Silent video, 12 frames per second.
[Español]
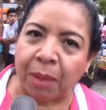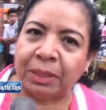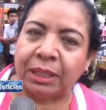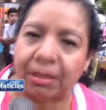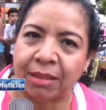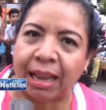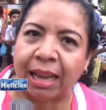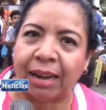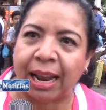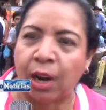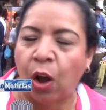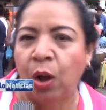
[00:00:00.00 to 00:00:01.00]
Vicente
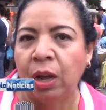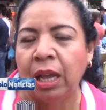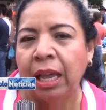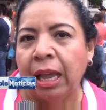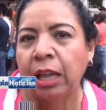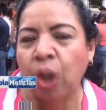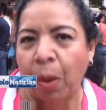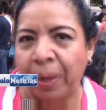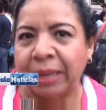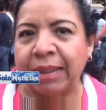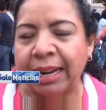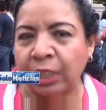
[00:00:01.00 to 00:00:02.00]
Guerrero. Yo
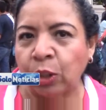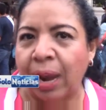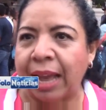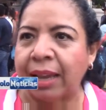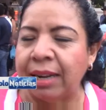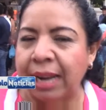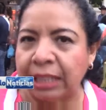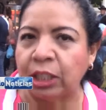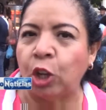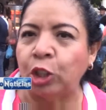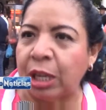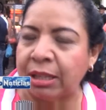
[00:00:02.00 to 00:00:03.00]
pertenezco a la
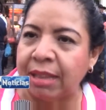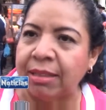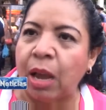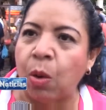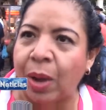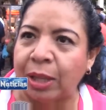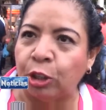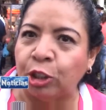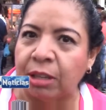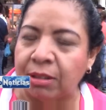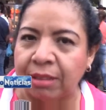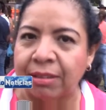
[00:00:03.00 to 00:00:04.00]
generación
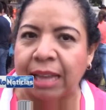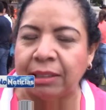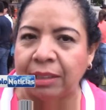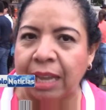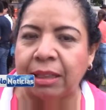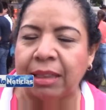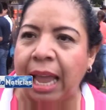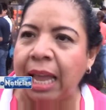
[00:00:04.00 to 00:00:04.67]
74-77